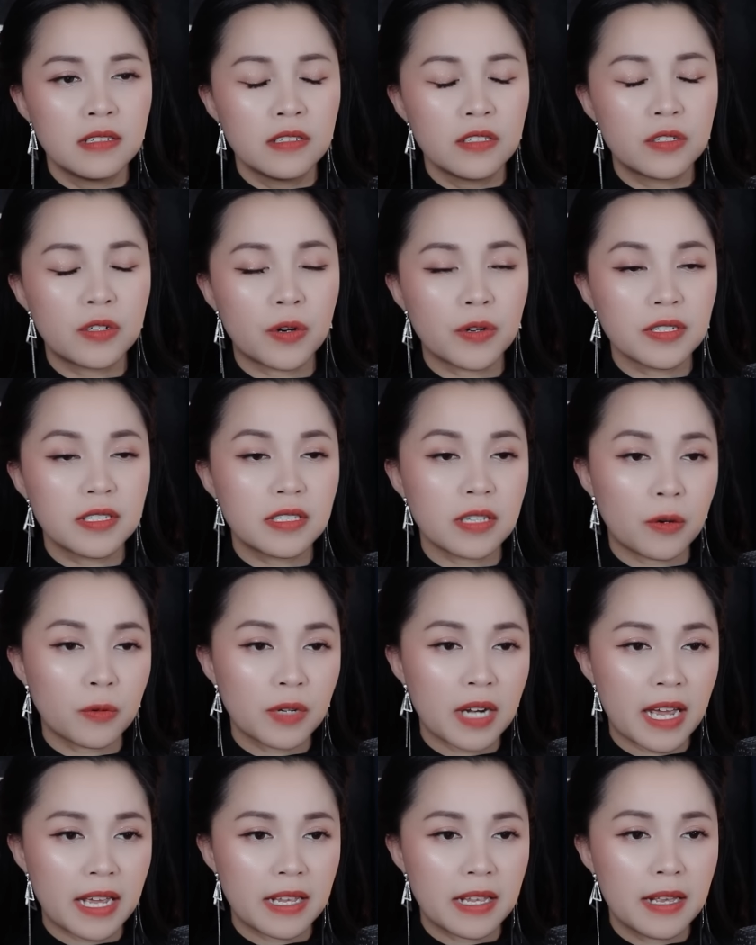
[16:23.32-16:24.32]
Rồi sau
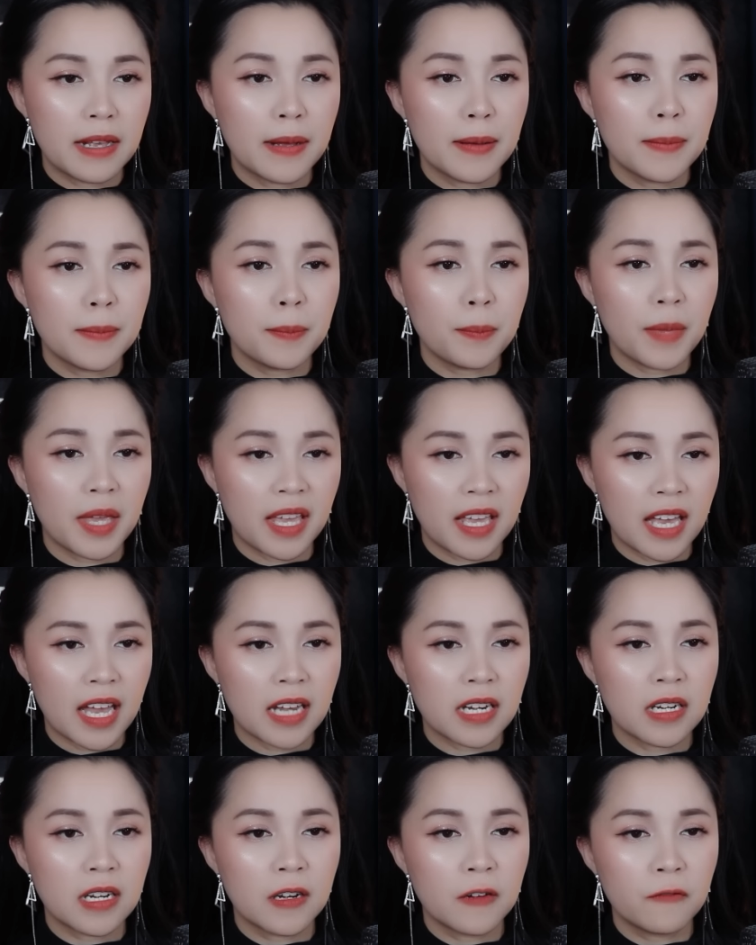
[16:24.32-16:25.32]
này, mẹ
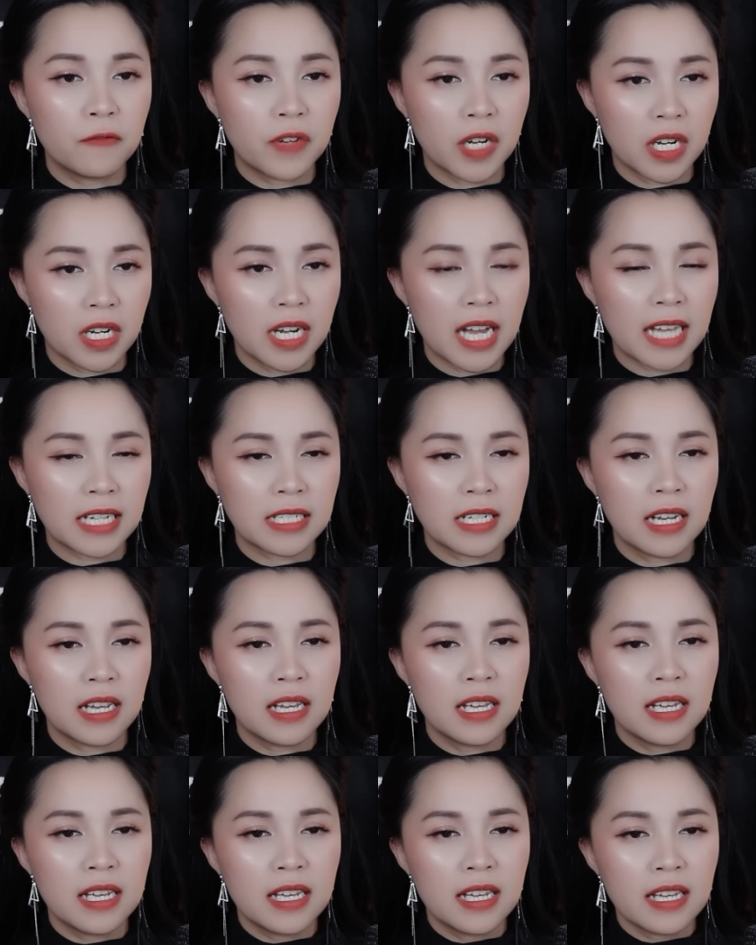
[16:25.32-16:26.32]
anh, vợ anh,
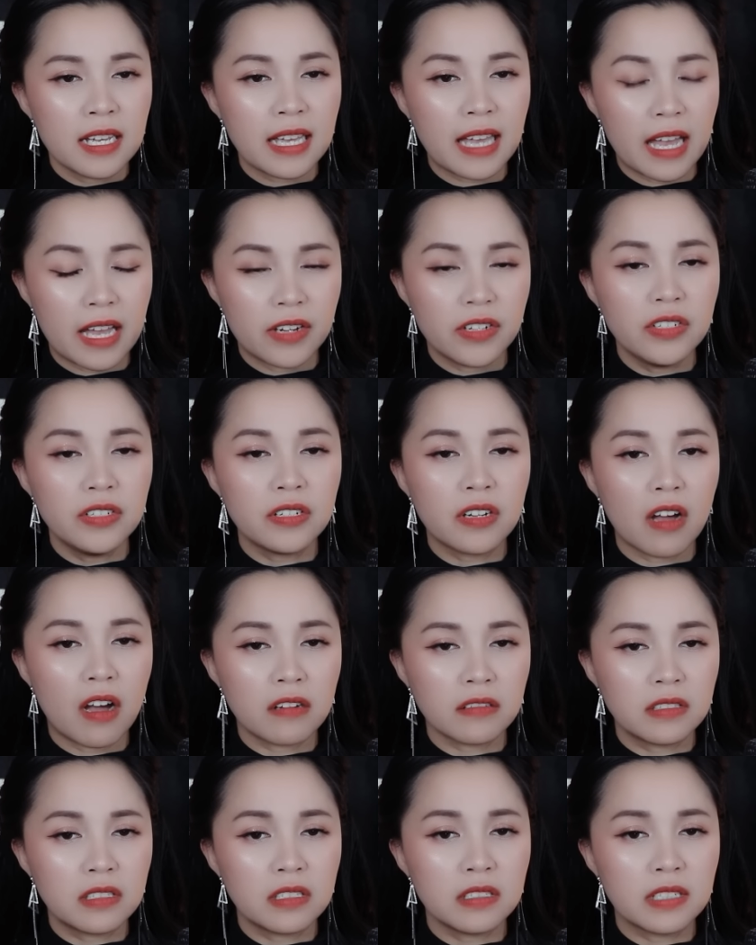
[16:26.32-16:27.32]
cả đứa
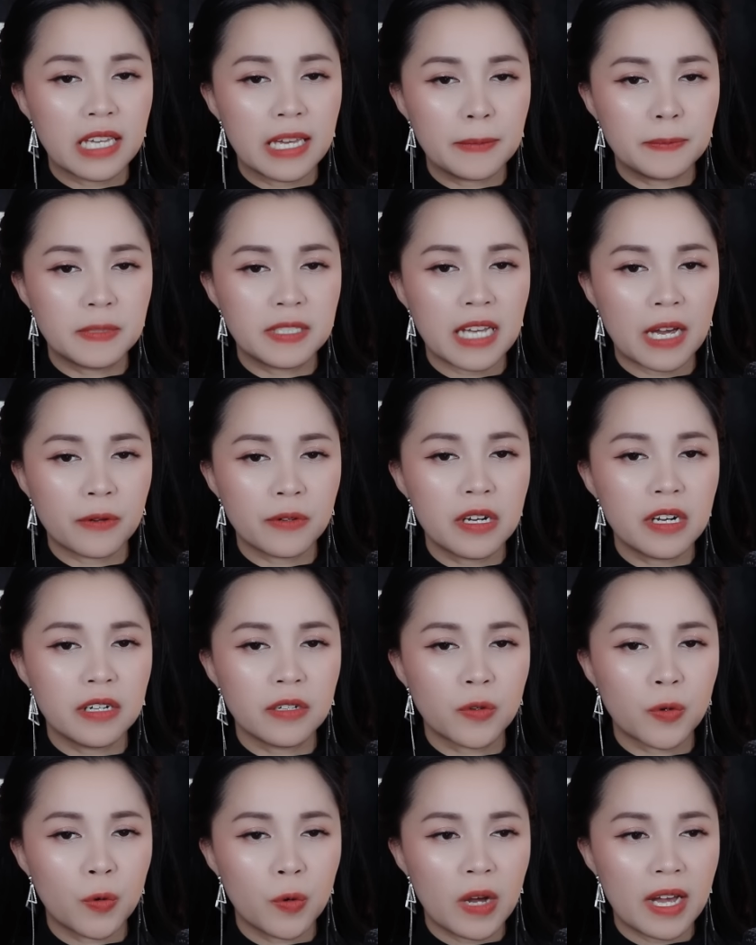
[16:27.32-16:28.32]
con chưa kịp chào đời
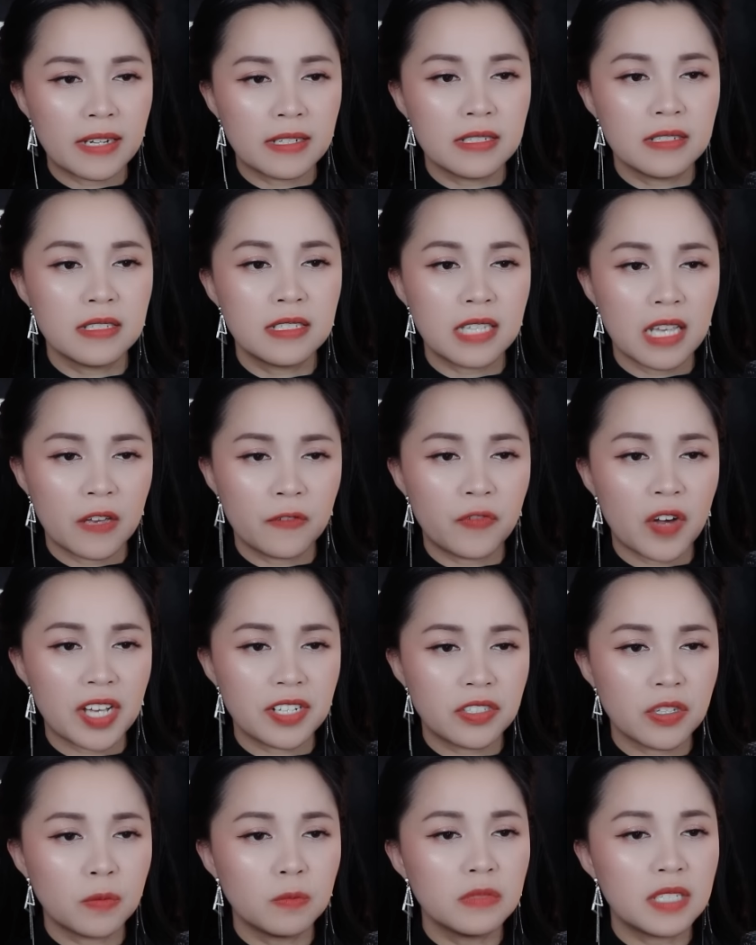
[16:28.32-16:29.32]
của anh sẽ phải
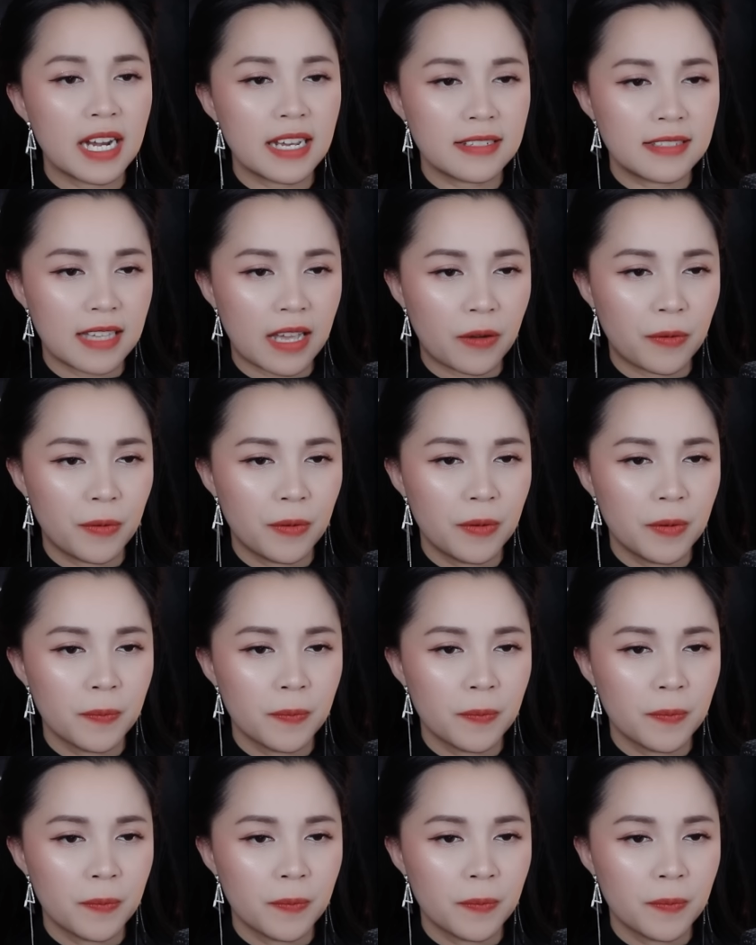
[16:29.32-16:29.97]
sống ra sao?